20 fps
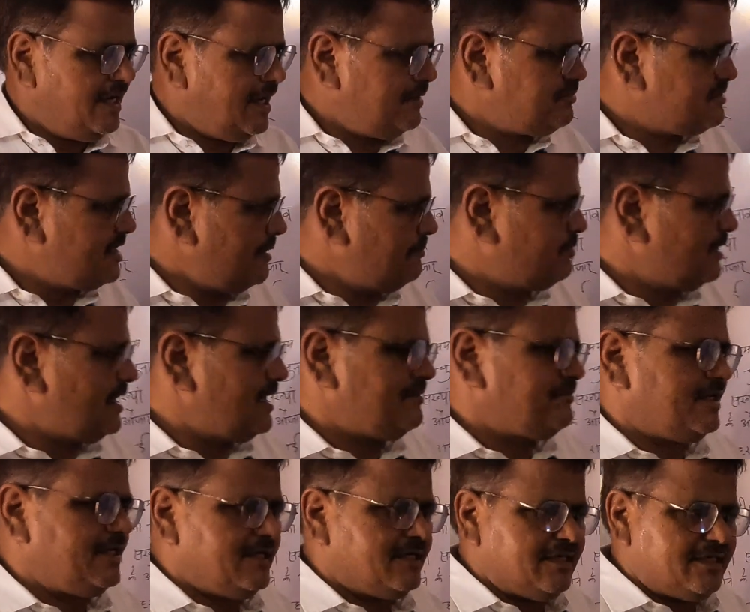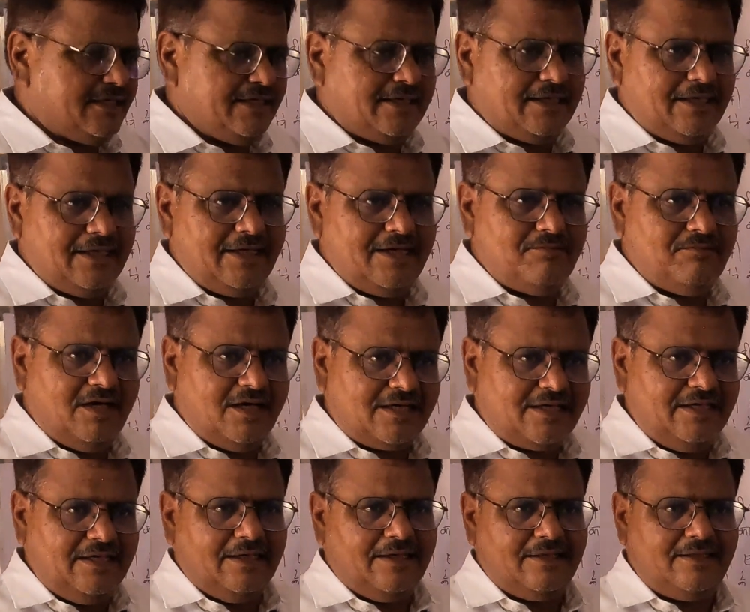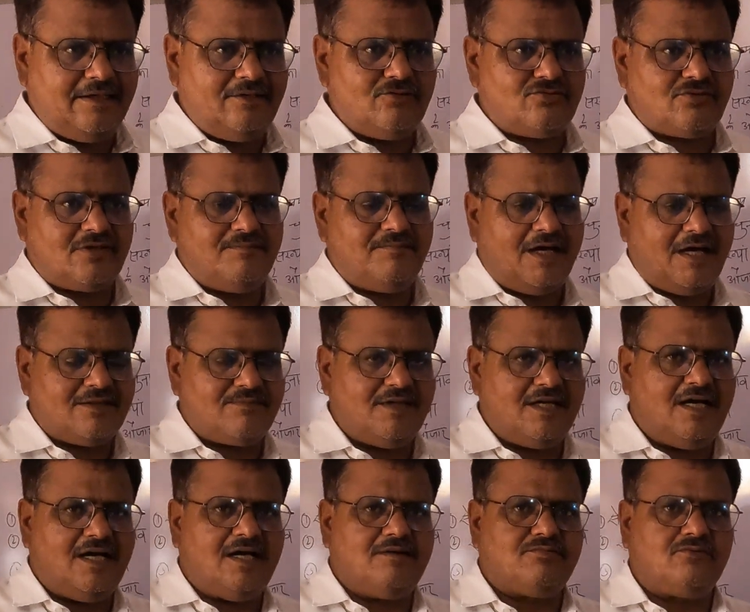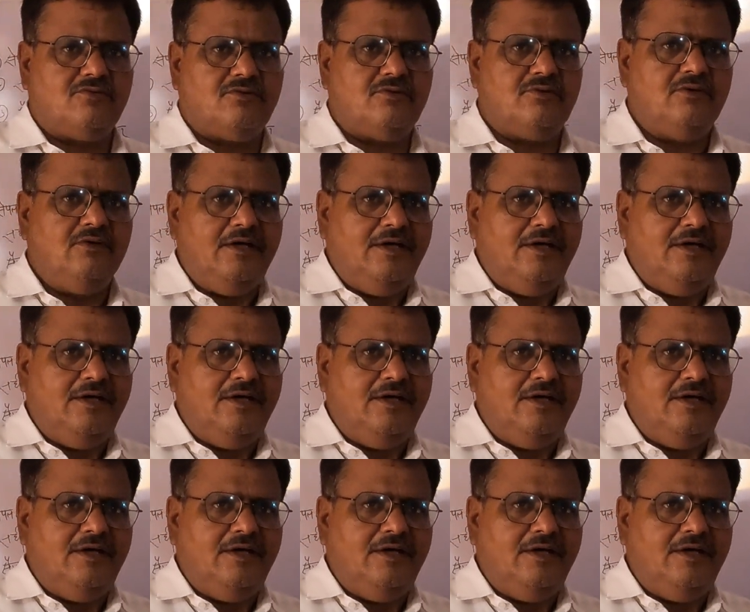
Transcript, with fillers: अब सैंपल आपने इकट्ठे कर लिए मार्किंग कर दी उसके बाद में आपको